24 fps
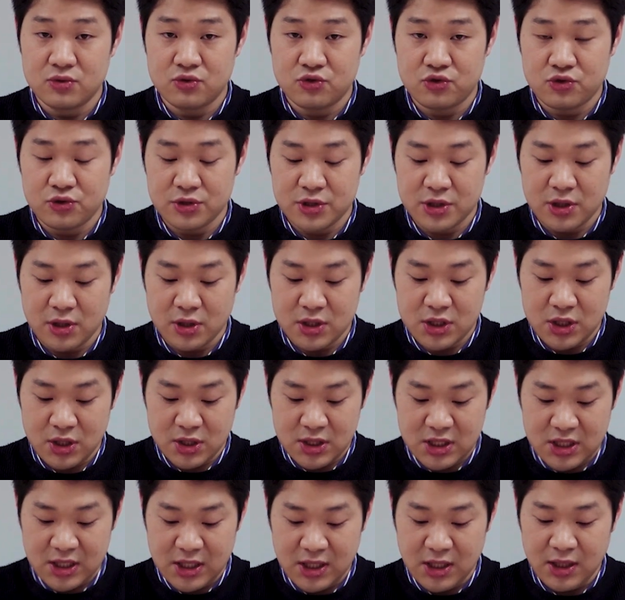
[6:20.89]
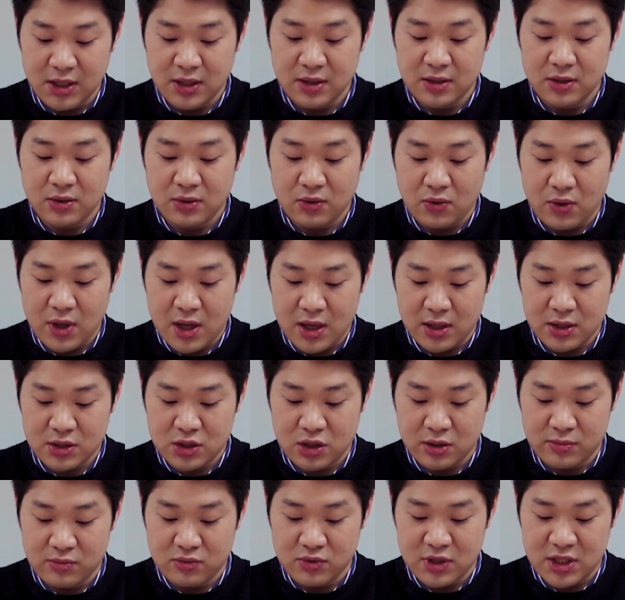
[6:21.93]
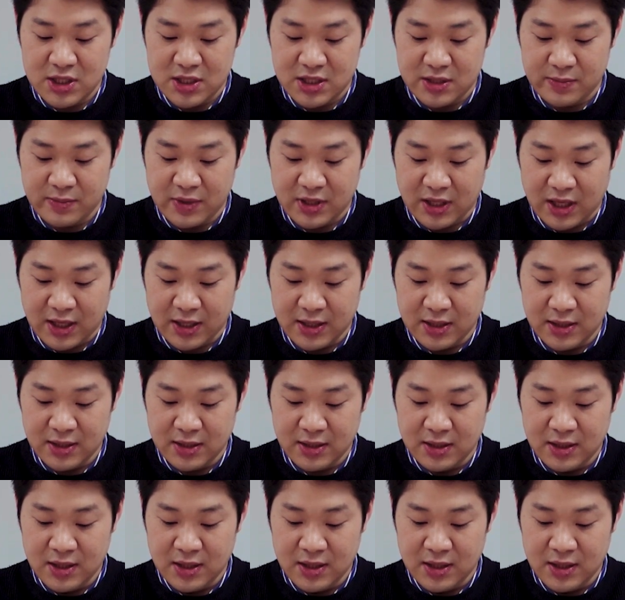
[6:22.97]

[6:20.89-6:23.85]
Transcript: 출석 정지, 퇴학 처분이 있습니다.